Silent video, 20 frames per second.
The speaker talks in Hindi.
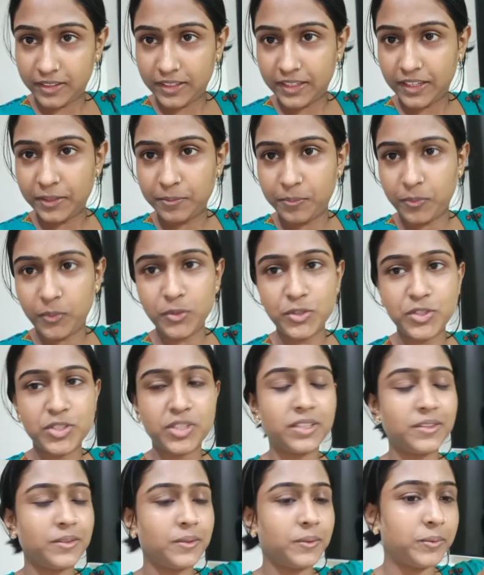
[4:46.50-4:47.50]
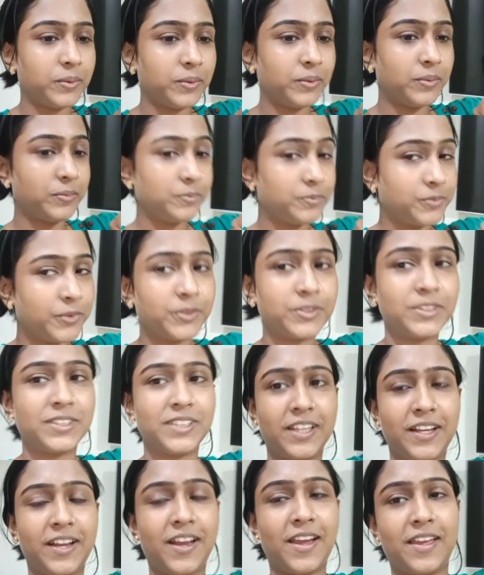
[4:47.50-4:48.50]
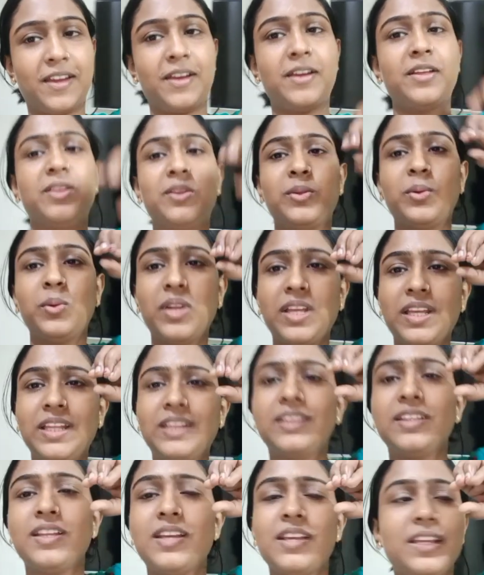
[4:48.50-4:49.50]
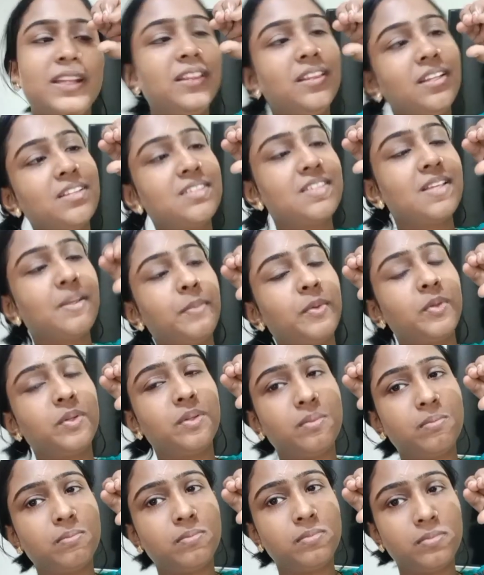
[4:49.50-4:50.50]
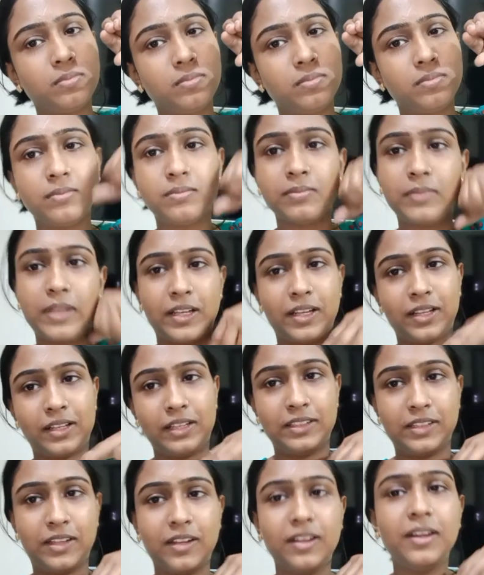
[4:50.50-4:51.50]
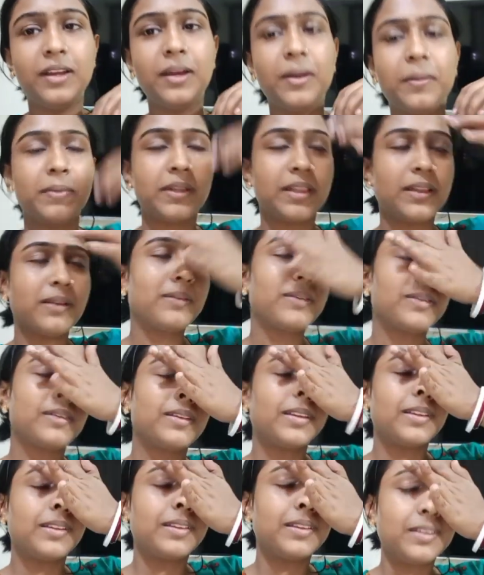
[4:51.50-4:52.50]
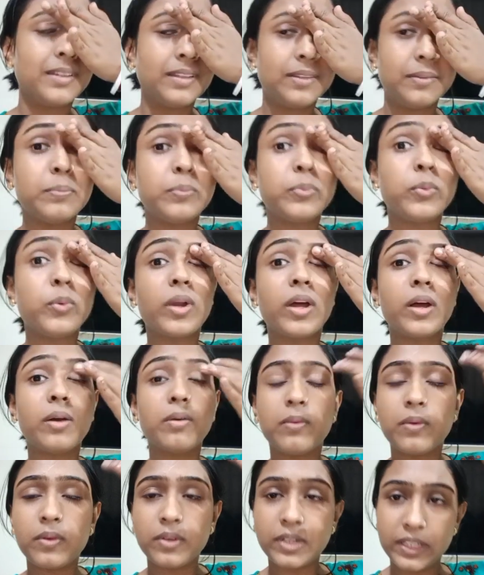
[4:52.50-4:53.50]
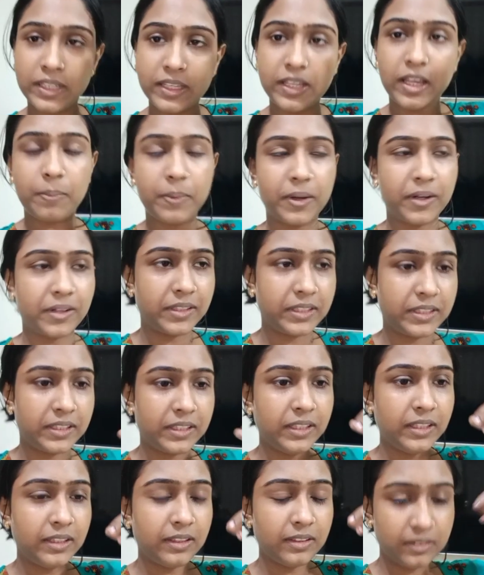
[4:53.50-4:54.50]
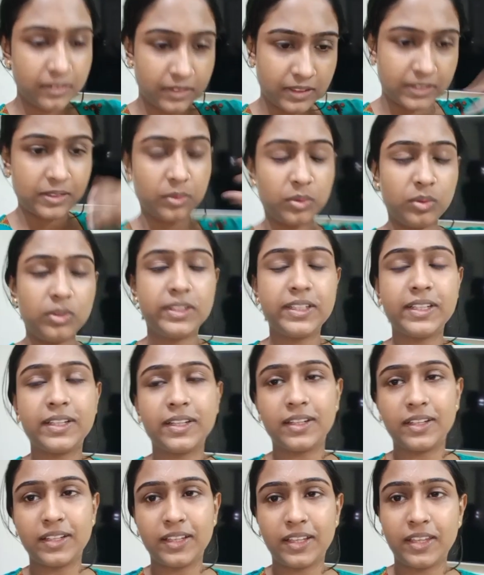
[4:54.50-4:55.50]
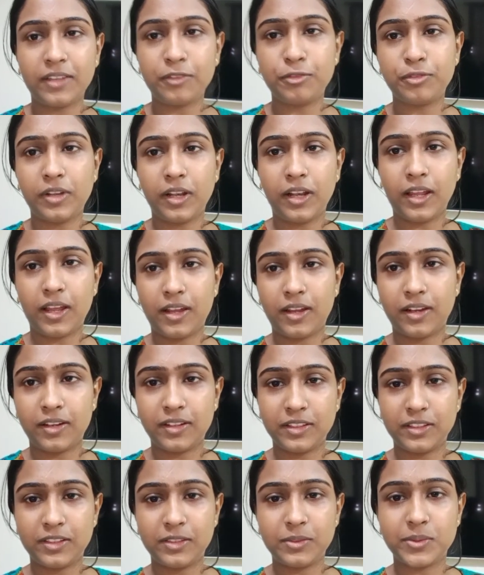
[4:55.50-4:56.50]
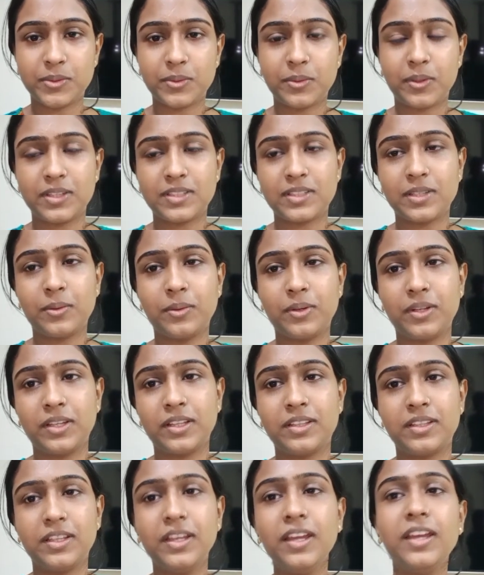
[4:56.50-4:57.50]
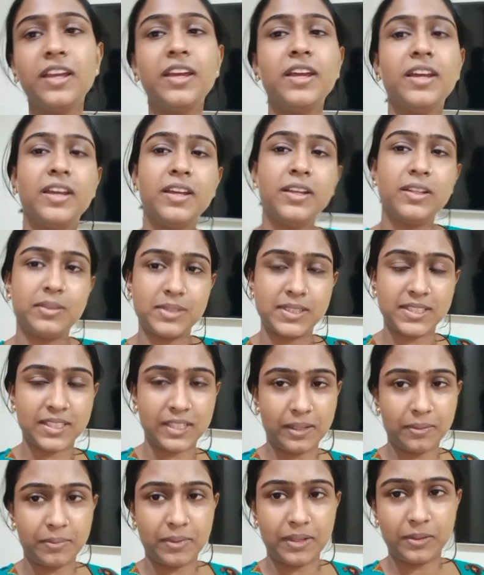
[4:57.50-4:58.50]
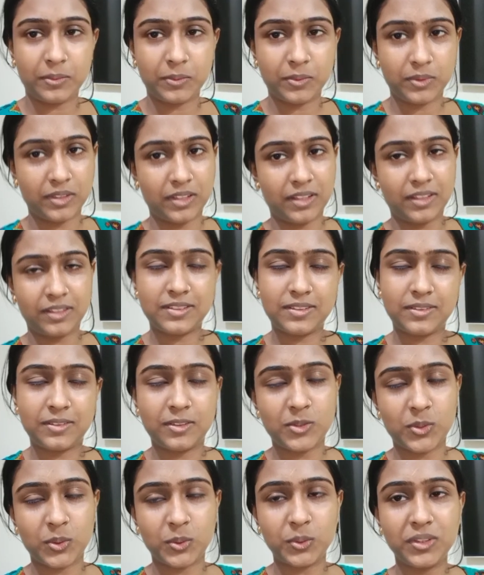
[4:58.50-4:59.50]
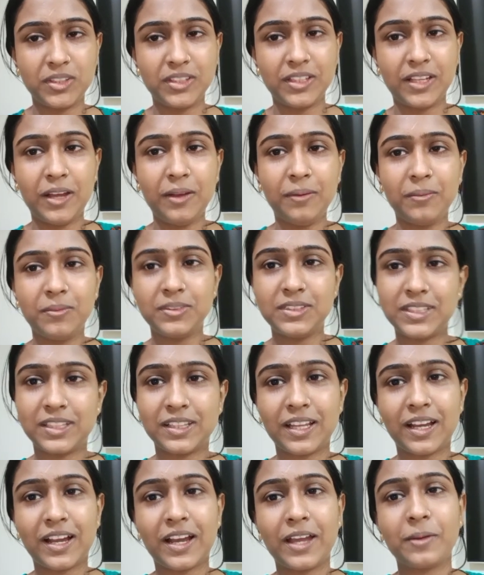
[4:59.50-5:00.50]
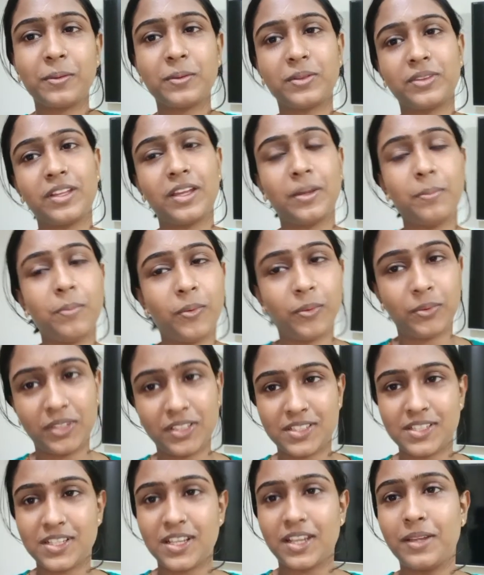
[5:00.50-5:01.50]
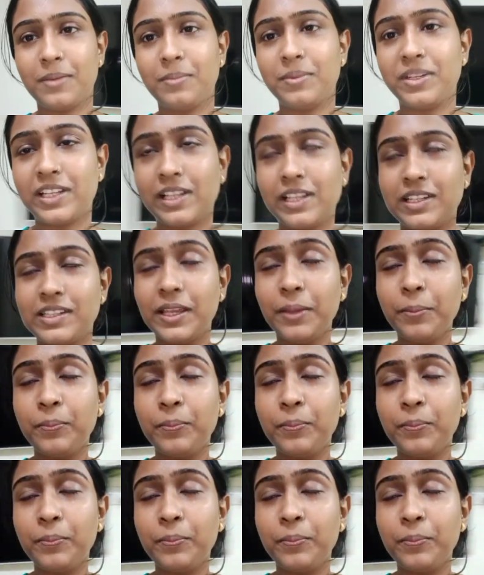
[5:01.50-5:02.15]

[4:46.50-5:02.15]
एक पूछ तो वो उसने खाया थोड़ा इतना इतना सा मैं खा लिया मतलब पूरा वो नहीं खा पा रही थी जैसे उल्टी करने की फिर आ रही थी उसको ऐसे हो रहे थे तो इसीलिए मैंने उतना छोड़ दिया जितना खाया उतना बहुत अच्छा है मेरे लिए